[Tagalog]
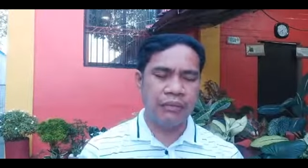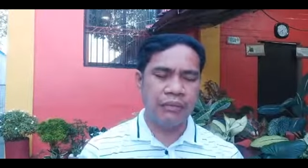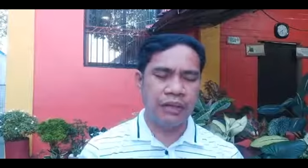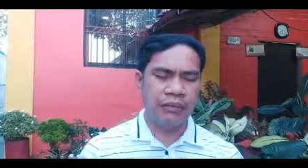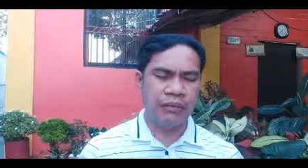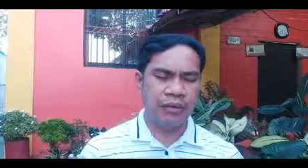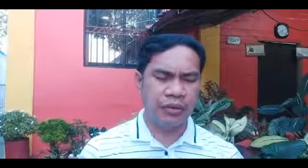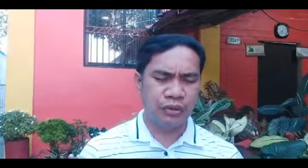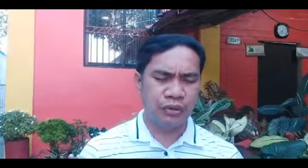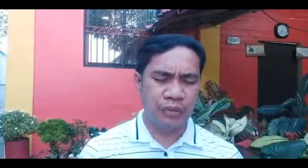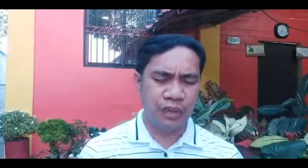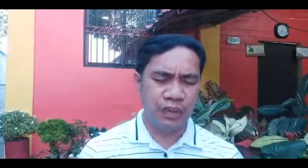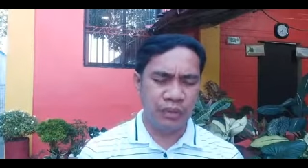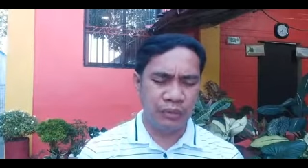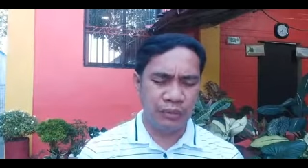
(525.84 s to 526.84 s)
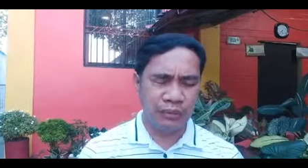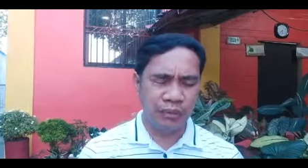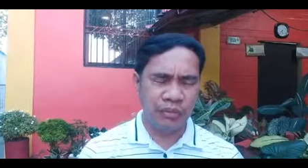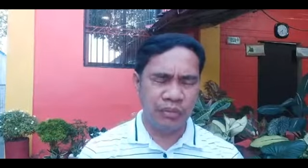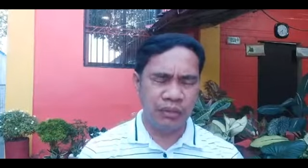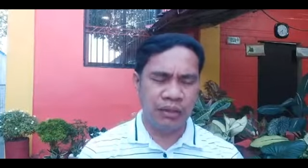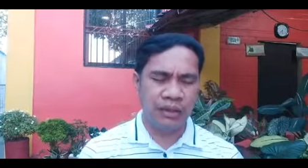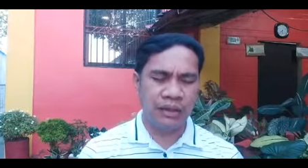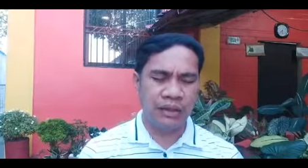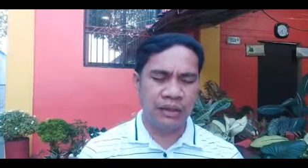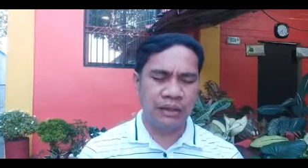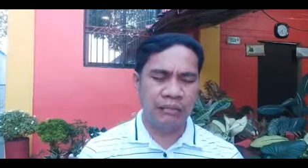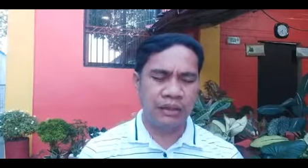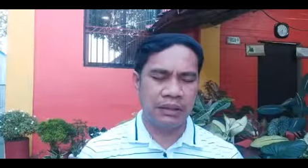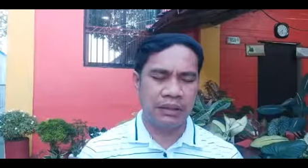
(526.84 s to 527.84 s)
namoy upang kami po'y maging
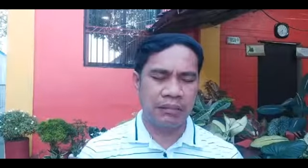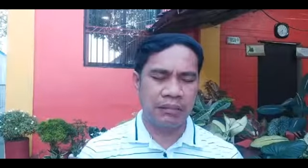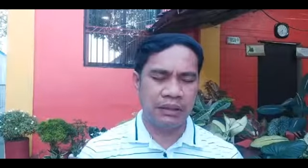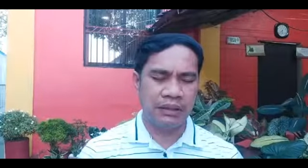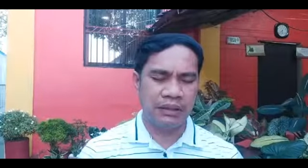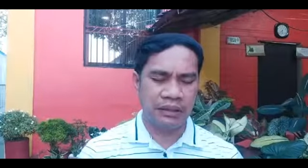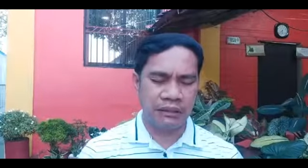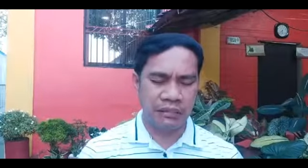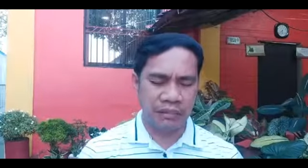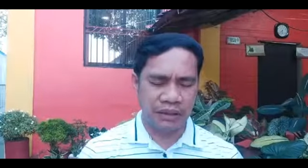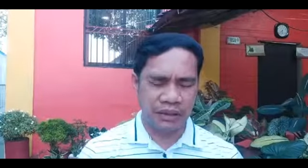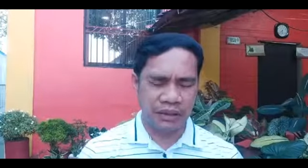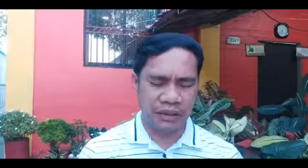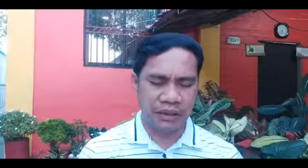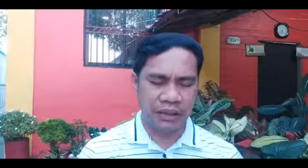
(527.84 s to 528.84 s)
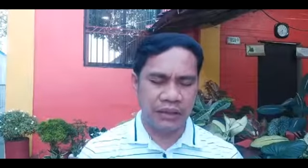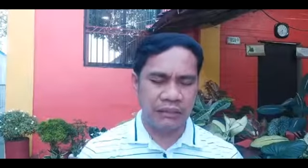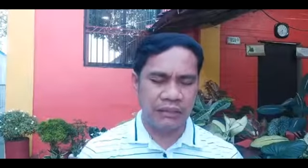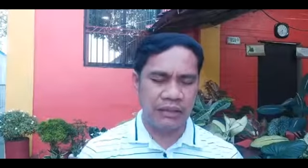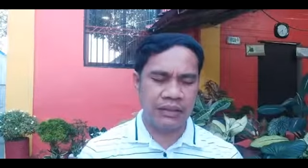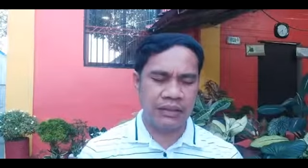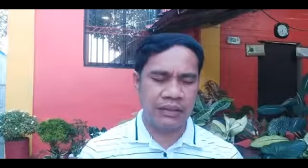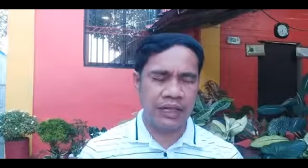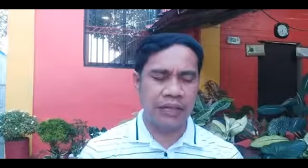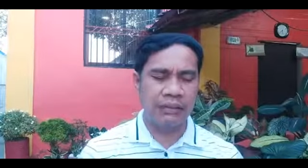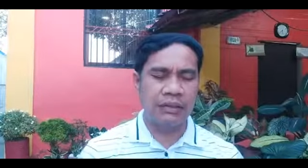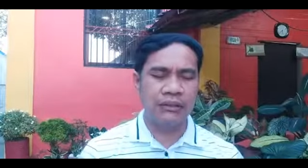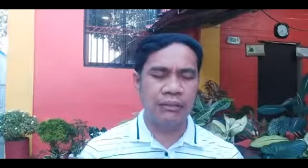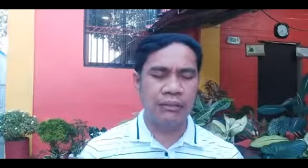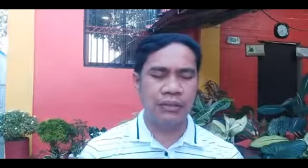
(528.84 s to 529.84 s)
karapat dapat sa iyong banal na harapan.
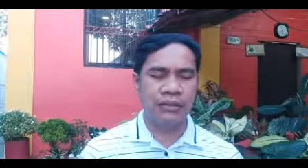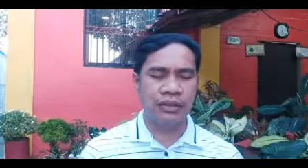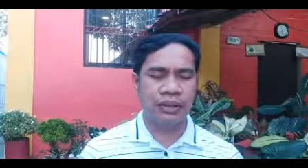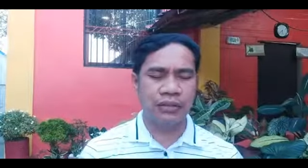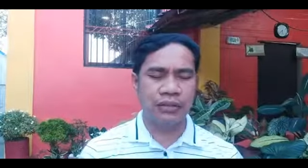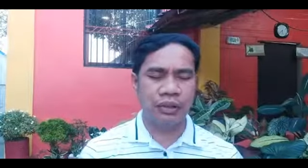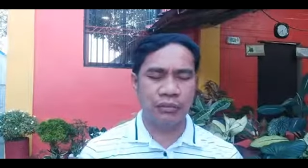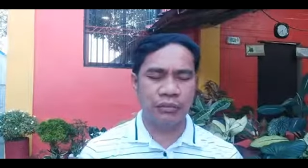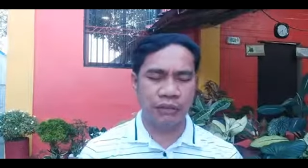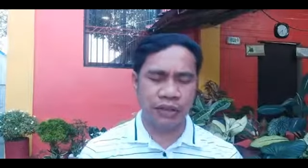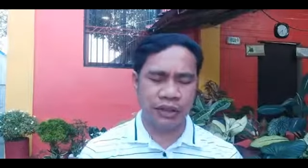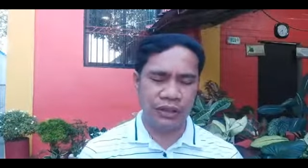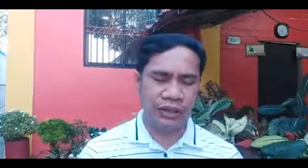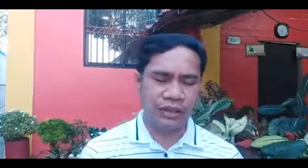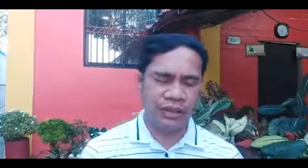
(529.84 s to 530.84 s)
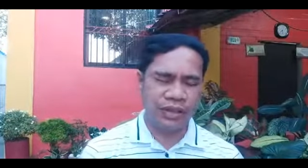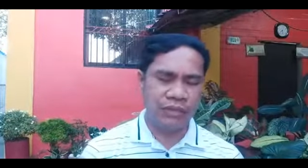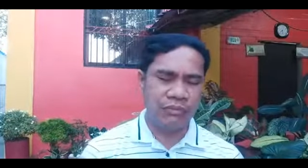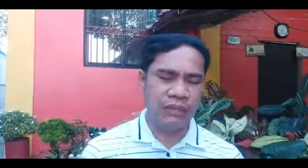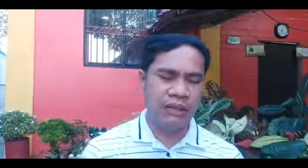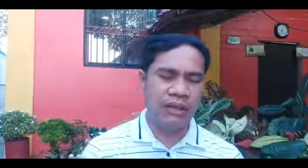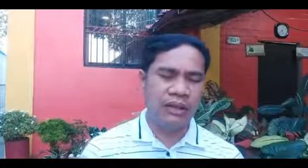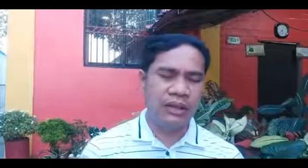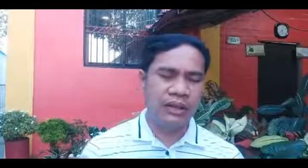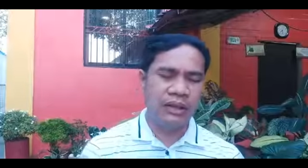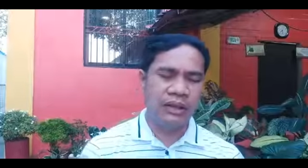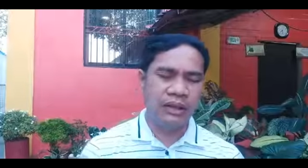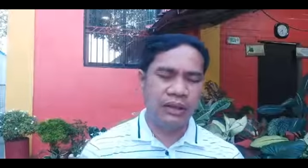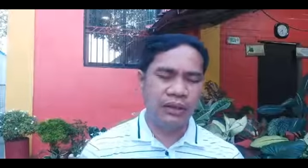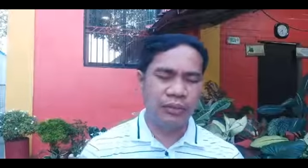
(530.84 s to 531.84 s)
Salamat po sa iyong kabutihan sa amin
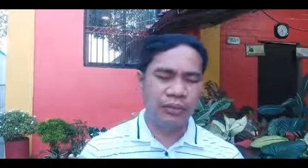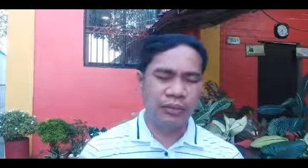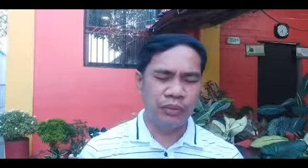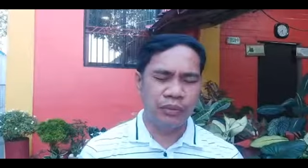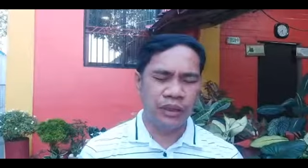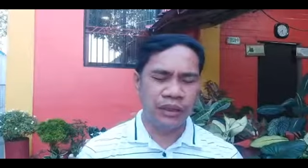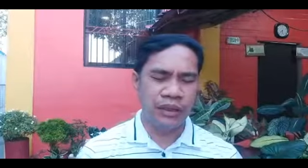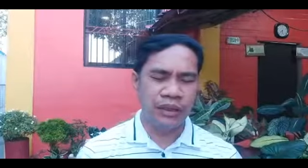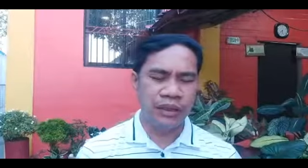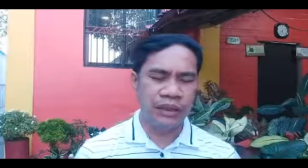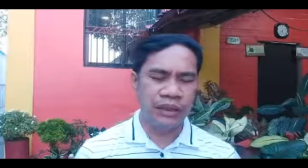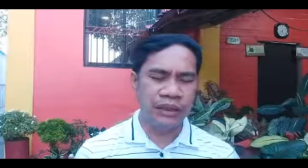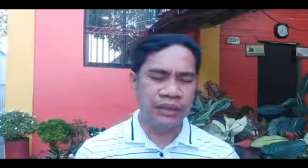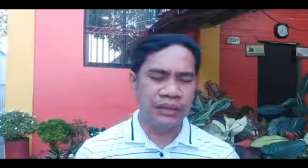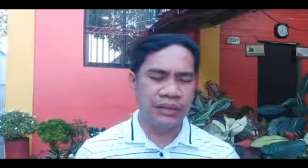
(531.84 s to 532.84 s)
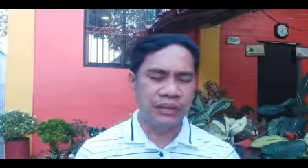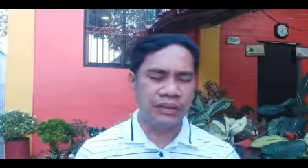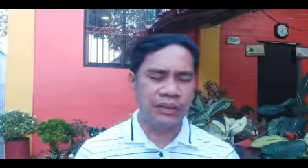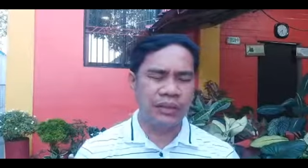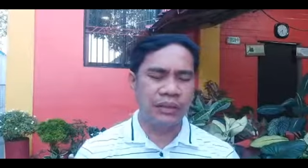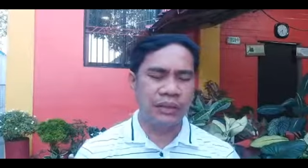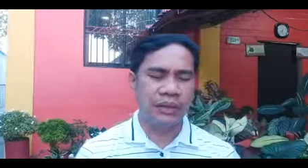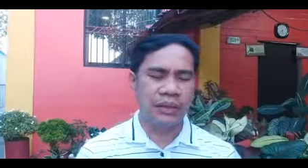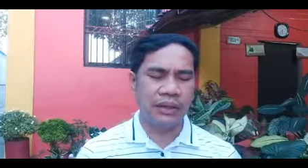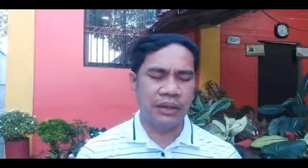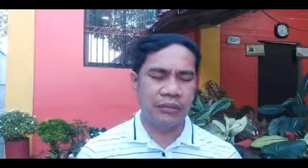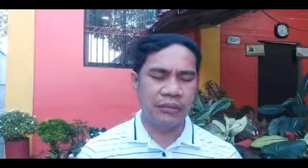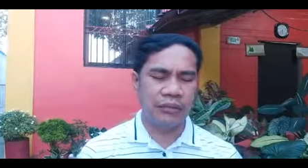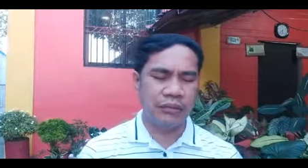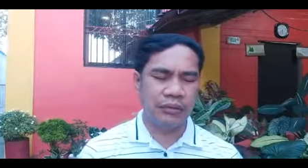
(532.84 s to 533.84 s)
na ikaw po ay hindi nagsasawa na
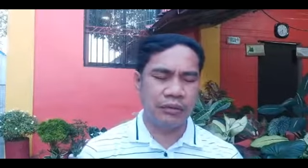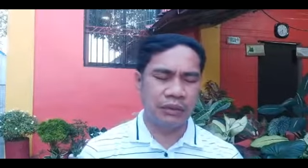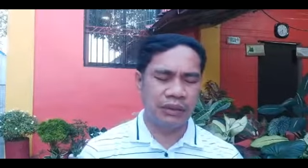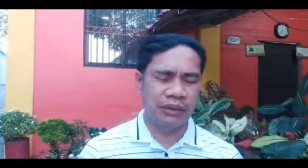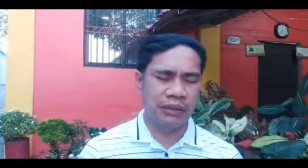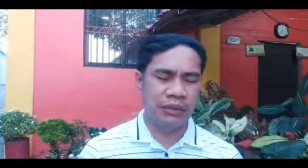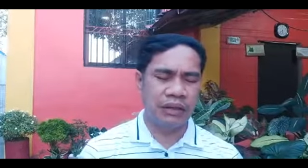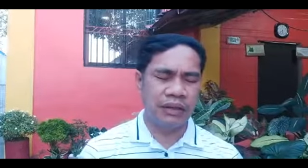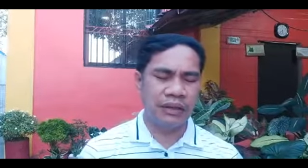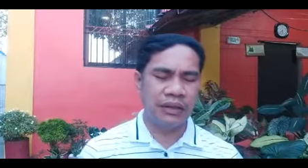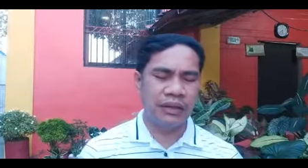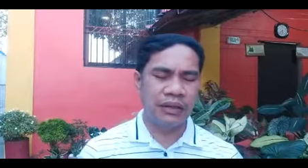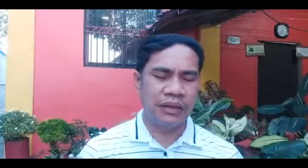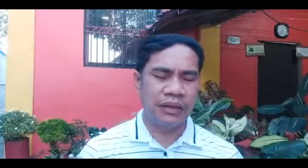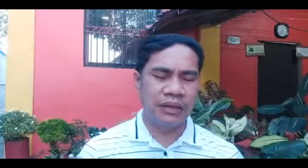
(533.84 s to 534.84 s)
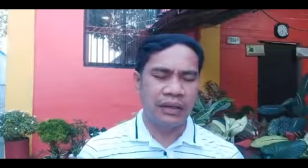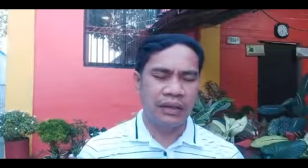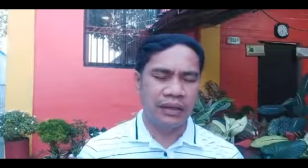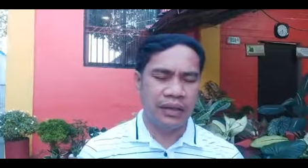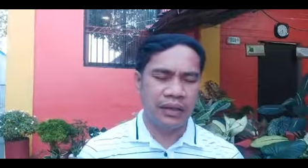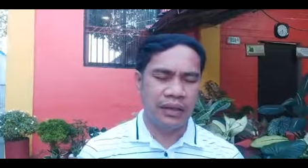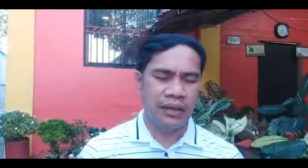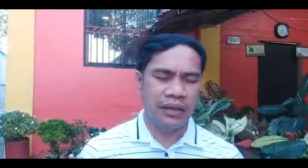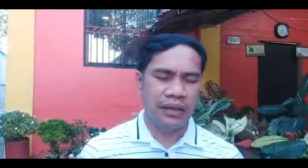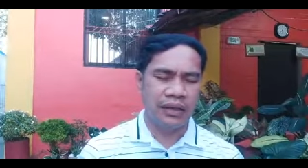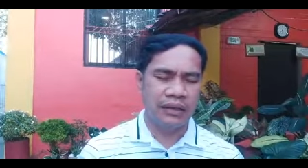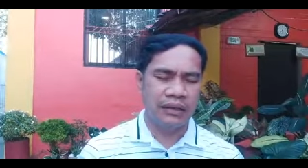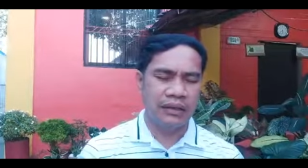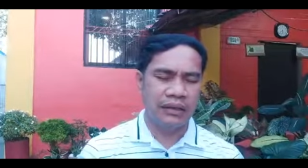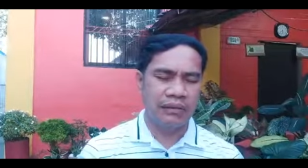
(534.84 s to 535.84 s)
kami po'y patawarin na
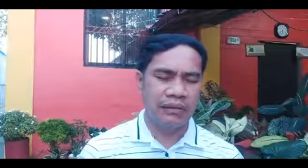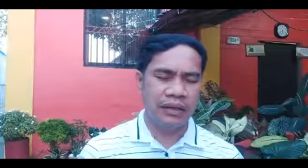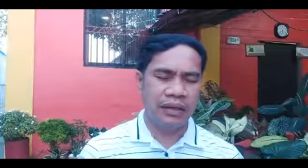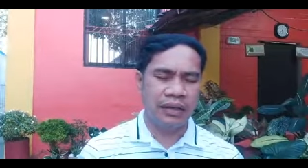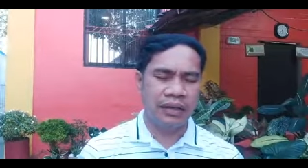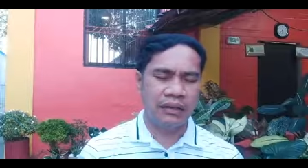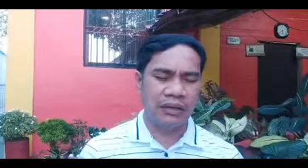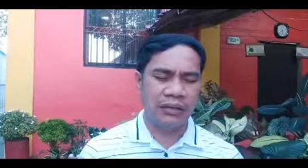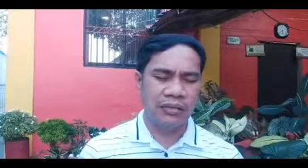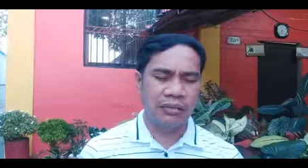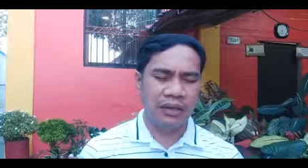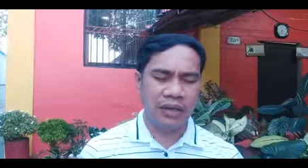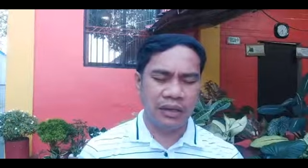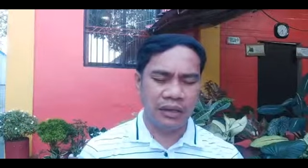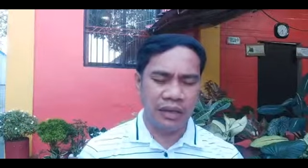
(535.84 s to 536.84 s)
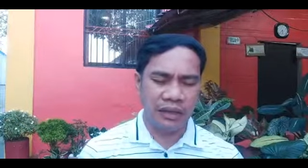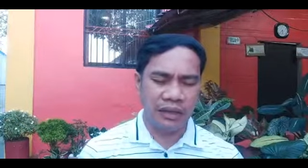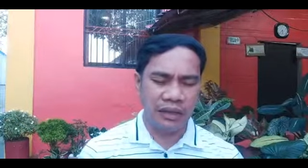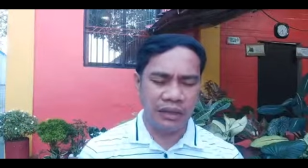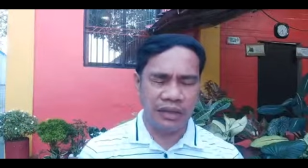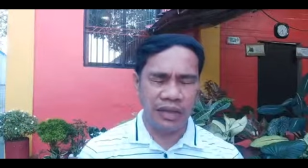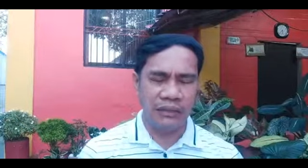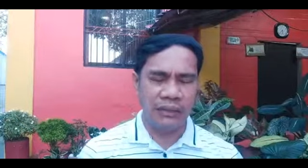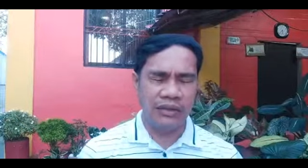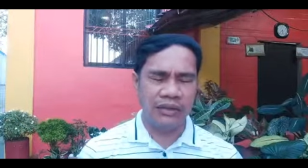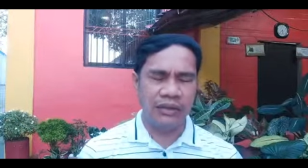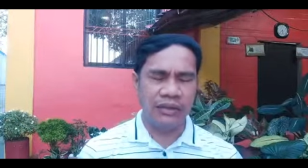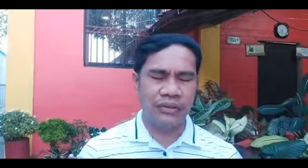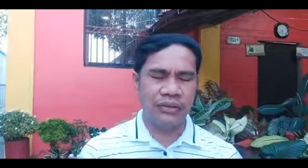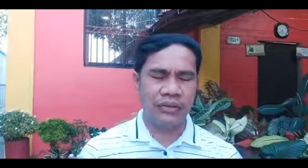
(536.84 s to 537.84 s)
sa mga humihingi ng tawad
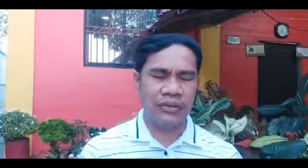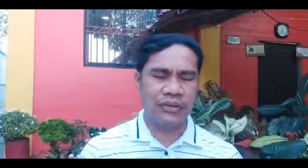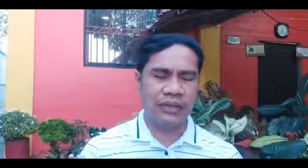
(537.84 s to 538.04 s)
sa iyo.